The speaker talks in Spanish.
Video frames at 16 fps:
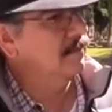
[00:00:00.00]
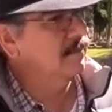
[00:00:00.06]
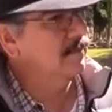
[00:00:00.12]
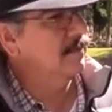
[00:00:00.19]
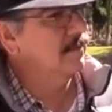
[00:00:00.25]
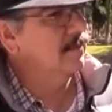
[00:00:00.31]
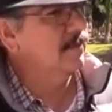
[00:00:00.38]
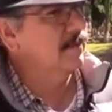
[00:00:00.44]

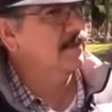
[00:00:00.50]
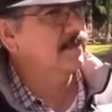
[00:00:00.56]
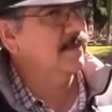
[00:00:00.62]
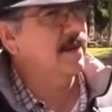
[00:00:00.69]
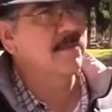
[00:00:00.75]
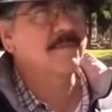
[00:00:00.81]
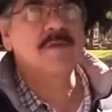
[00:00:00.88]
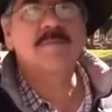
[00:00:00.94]
eh,
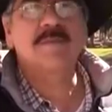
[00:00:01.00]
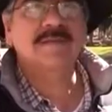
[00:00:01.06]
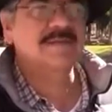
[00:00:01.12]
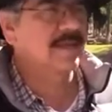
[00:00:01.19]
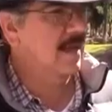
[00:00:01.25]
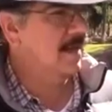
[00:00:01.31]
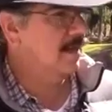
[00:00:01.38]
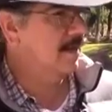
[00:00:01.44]
de la misma
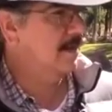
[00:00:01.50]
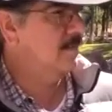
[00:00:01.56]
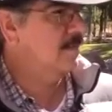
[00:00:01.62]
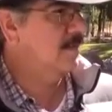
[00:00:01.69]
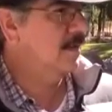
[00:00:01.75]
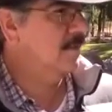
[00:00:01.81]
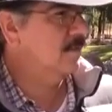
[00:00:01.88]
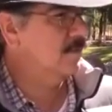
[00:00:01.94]
sangre,
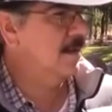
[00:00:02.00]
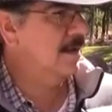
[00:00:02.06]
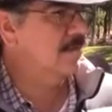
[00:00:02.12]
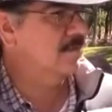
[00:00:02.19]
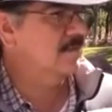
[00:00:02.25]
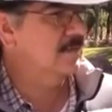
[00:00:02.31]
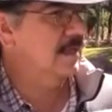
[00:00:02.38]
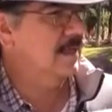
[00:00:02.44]
¿no? que no
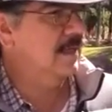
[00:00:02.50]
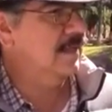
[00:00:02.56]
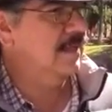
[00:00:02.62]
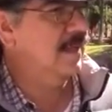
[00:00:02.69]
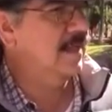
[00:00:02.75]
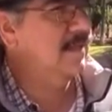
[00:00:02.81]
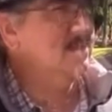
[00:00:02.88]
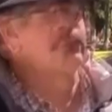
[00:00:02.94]
tuvieran consanguinidad.